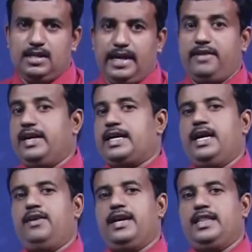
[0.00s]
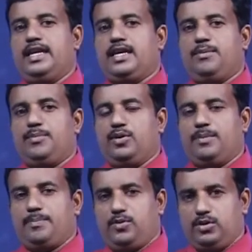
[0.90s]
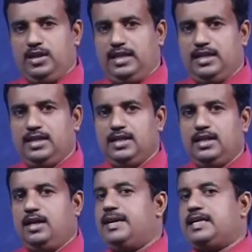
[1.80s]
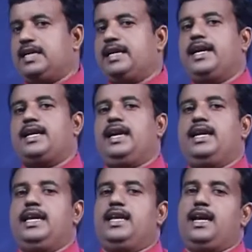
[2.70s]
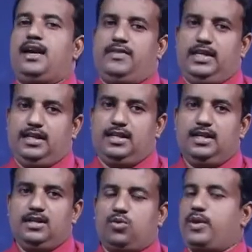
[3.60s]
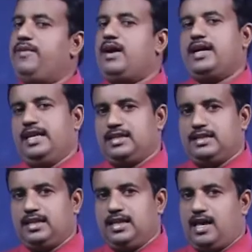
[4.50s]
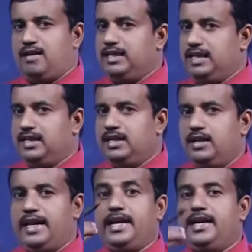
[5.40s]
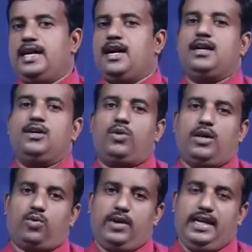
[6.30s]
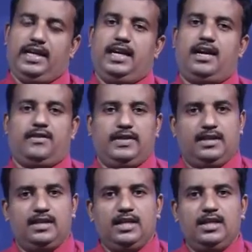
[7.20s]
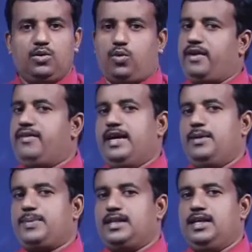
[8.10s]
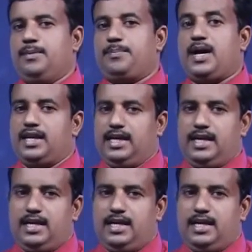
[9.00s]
எனவே கேள்வி அதிகரிக்கும் போது நமக்கு கிடைக்கிற நீரின் அளவு குறைவாக இருக்கின்றது அதாவது நேரடியாக நூறக்கூடிய நீரின் அளவு குறைவாக இருப்பது பாரிய